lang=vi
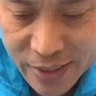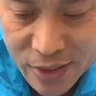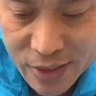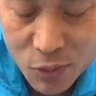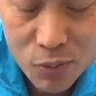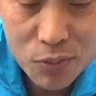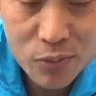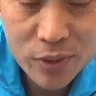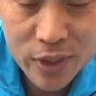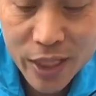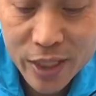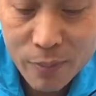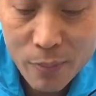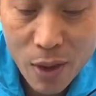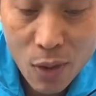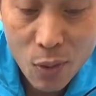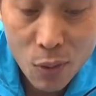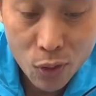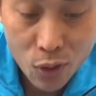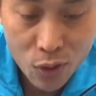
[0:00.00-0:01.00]
giống cây
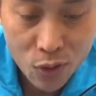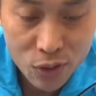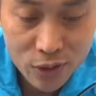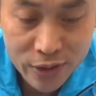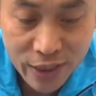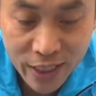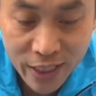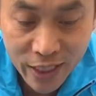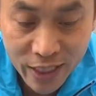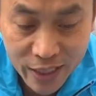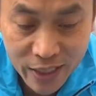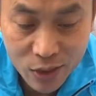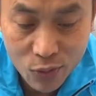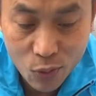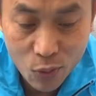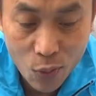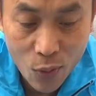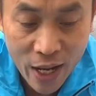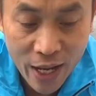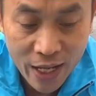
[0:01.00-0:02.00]
bầu nó sẽ hiệu
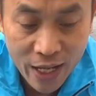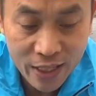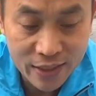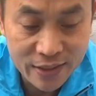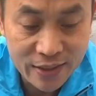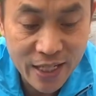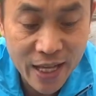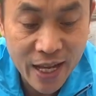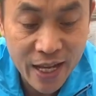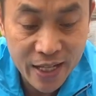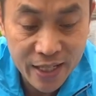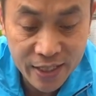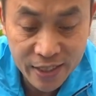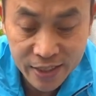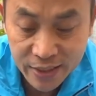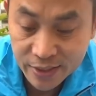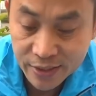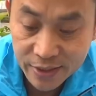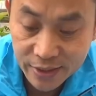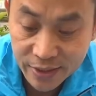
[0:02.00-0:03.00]
quả ra
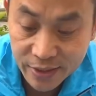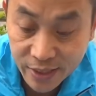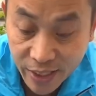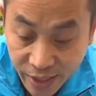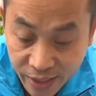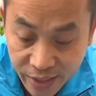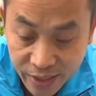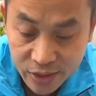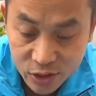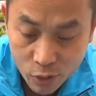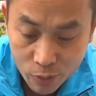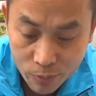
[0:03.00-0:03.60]
cây cho